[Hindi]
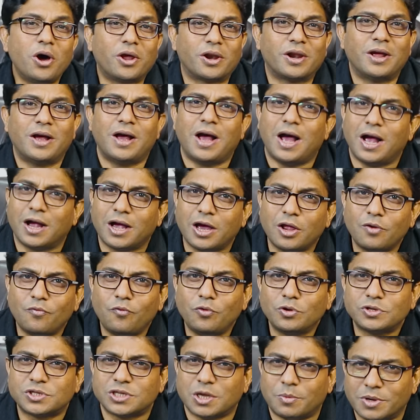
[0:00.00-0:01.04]
और अगर
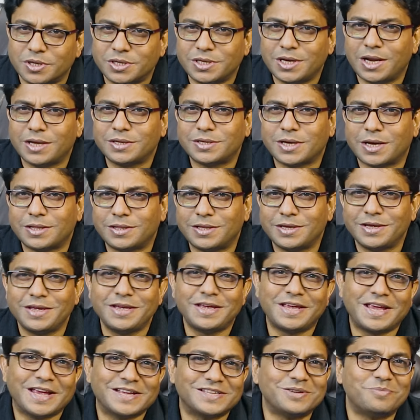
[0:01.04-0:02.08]
वो समझना चाहते हैं
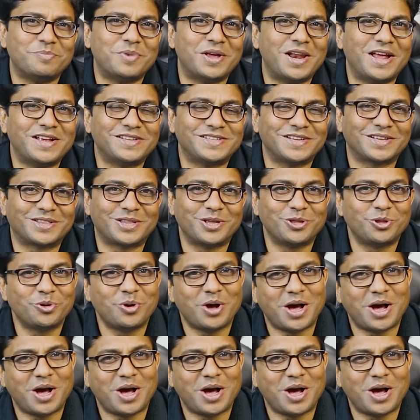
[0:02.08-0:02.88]
कि कैसे बना सकते हैं